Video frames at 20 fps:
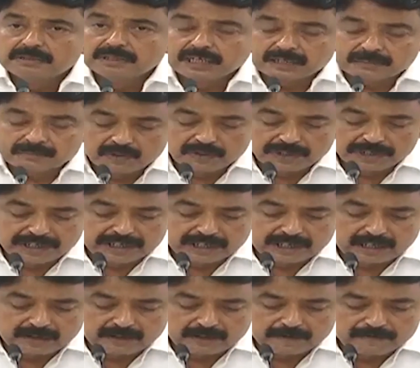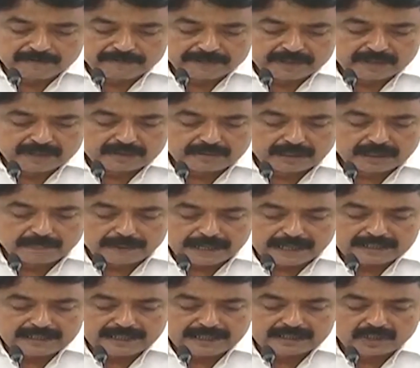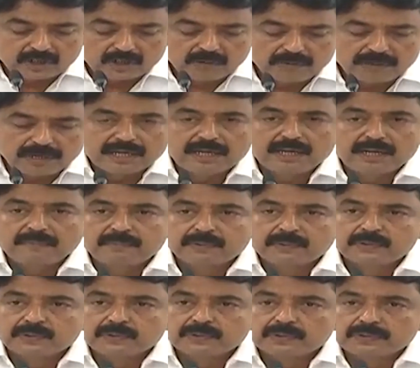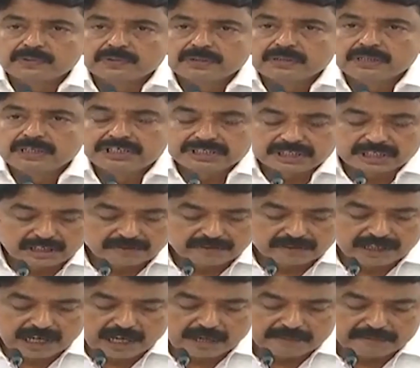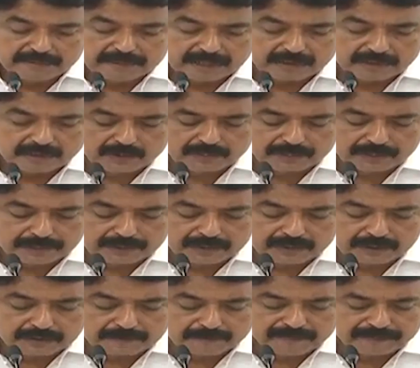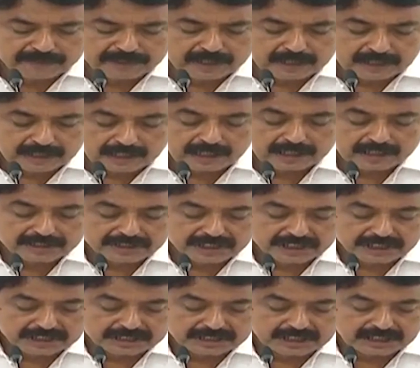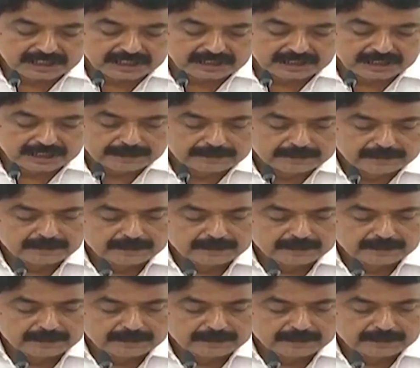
జగన్మోహన్ రెడ్డి గారు తన పాదయాత్రలో బా అప్పుడు ఇచ్చినటువంటి హామీ మేరకు ప్రభుత్వం నిర్ణయం చేయడం జరిగింది